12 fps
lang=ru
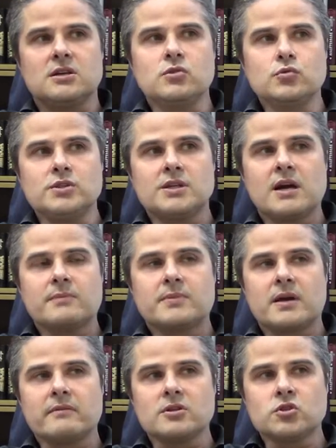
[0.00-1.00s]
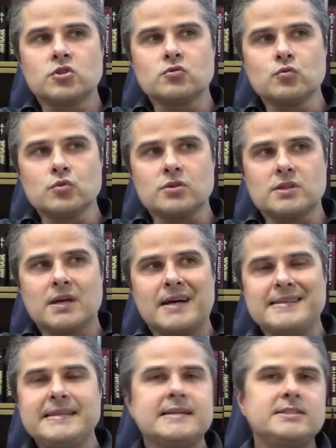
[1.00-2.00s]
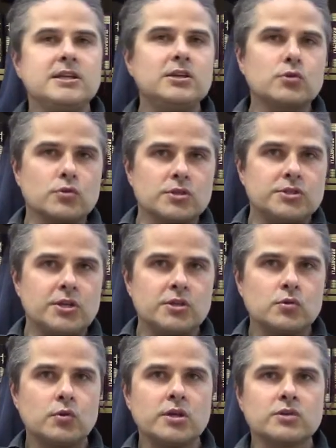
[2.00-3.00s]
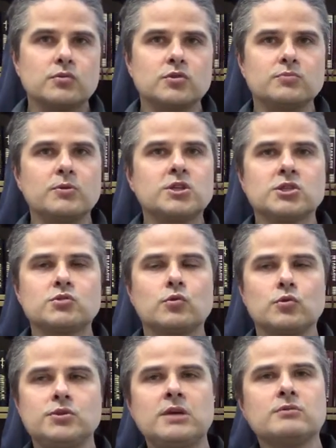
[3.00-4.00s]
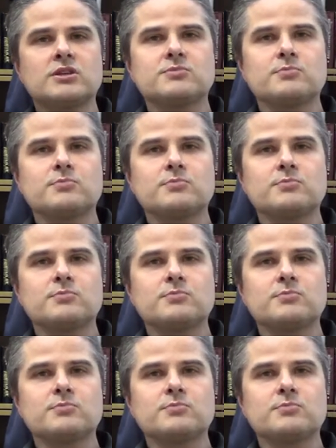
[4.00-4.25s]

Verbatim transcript: люди, как правило, живут на неозелененных территориях, то есть большинство людей у нас